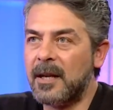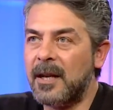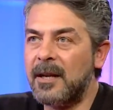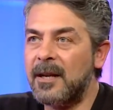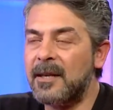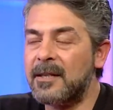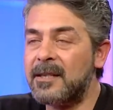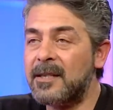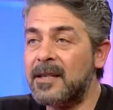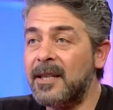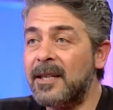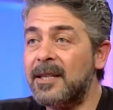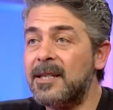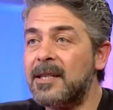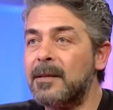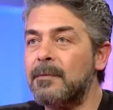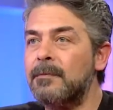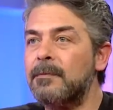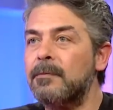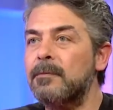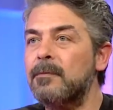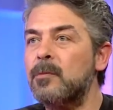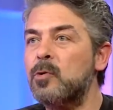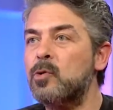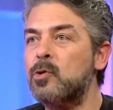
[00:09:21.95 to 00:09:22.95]
Yani aslında ikisi
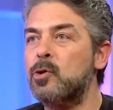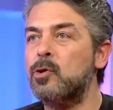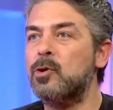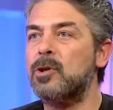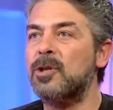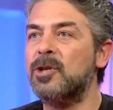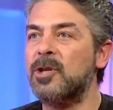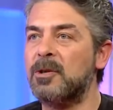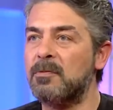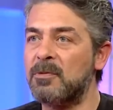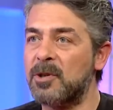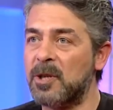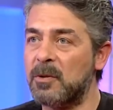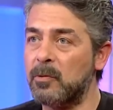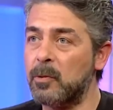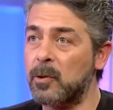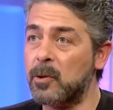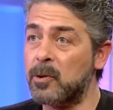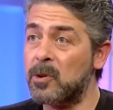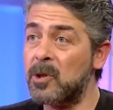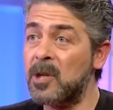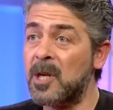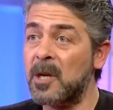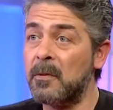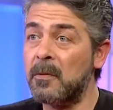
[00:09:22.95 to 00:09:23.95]
üst üste çıkmış gibi
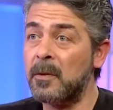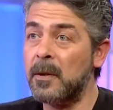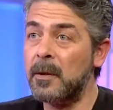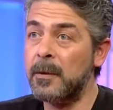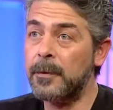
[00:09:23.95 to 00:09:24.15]
olacak Senin ama.